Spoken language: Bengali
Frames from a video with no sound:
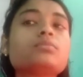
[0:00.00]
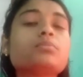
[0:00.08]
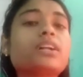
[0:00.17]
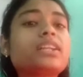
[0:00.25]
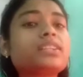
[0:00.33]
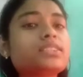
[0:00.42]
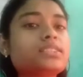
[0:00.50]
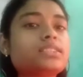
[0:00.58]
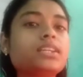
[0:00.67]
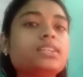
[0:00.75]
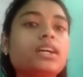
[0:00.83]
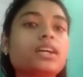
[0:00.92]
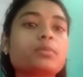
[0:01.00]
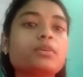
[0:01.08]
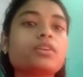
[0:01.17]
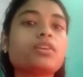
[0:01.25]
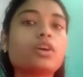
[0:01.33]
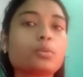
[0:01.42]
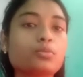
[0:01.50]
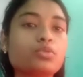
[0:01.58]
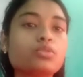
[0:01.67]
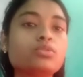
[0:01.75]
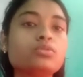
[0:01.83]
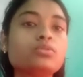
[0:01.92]
বাড়িতে যেটাই থাকবে হয়
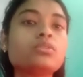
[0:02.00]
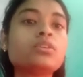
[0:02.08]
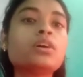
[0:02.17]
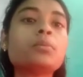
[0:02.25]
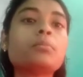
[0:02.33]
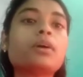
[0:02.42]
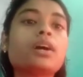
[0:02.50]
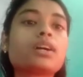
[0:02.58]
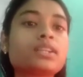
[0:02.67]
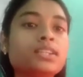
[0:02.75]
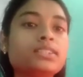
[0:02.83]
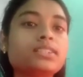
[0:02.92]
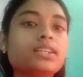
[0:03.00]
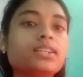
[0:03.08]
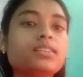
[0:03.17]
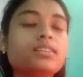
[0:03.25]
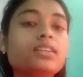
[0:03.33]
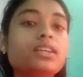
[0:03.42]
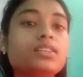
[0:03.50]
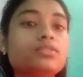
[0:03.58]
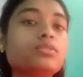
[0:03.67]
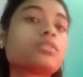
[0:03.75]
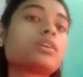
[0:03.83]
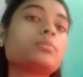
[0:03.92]
মধু বা গ্লিসারিন এর
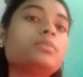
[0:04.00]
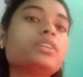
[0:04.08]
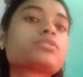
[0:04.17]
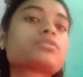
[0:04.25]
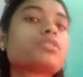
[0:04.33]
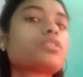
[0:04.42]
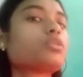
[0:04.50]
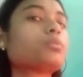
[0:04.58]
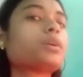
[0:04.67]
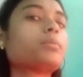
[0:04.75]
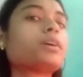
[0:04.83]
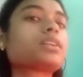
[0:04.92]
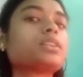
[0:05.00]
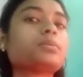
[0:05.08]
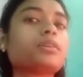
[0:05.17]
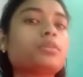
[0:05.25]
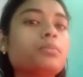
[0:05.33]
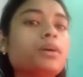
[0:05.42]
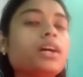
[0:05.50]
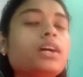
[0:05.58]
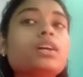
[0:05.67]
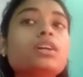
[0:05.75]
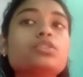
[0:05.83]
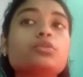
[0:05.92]
সঙ্গে মিক্স করে তোমরা মাখতে পারো বা
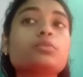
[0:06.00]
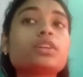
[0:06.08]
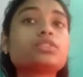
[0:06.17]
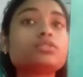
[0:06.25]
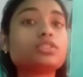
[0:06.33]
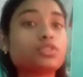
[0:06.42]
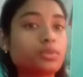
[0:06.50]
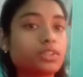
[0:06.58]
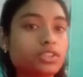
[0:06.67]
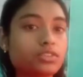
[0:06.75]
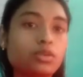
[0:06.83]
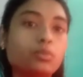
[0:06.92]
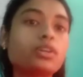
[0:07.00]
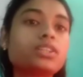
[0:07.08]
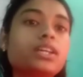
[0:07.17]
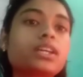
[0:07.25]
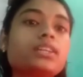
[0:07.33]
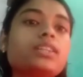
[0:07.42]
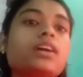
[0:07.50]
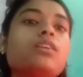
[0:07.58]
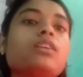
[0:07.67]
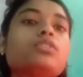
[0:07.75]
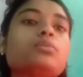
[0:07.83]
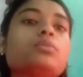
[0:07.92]
তোমরা যদি তোমাদের সময় থাকে
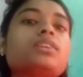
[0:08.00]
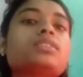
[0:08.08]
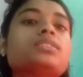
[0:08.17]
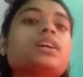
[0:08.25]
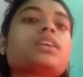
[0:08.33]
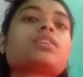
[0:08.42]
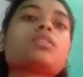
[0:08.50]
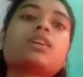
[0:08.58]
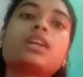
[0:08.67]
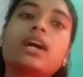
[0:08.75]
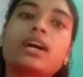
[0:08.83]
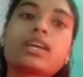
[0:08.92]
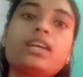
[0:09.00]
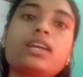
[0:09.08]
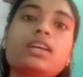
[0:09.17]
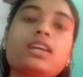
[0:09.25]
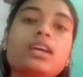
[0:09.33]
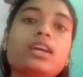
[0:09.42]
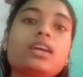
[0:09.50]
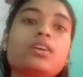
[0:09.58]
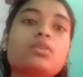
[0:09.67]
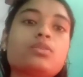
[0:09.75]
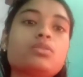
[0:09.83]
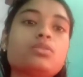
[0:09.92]
তাহলে তোমরা স্নান করার আগে
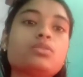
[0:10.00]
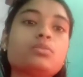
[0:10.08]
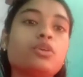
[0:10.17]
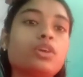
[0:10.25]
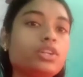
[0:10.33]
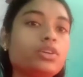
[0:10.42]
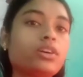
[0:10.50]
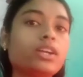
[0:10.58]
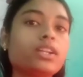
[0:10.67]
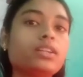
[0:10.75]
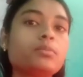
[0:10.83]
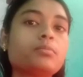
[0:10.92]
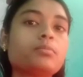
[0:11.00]
কোনো বডি অয়েল